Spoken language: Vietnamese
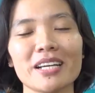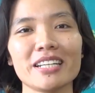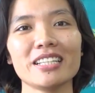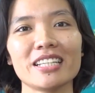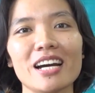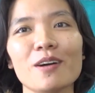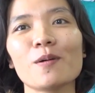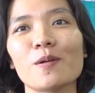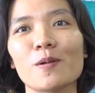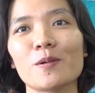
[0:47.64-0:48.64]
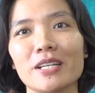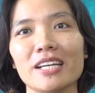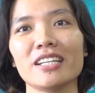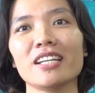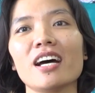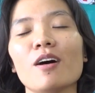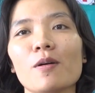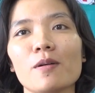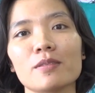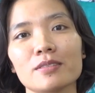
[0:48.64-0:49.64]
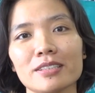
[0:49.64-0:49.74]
Hôm nay thì các hộ đến à, hộ